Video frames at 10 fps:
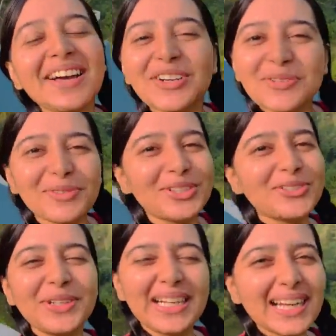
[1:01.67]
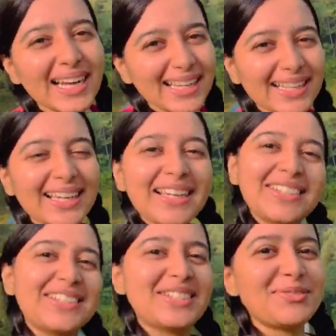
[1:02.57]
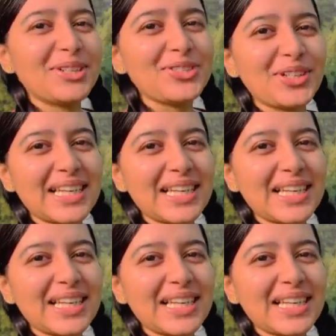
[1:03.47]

ওর উপরে সোয়েটার লাগিয়ে এই ড্রেসটা পরে চলে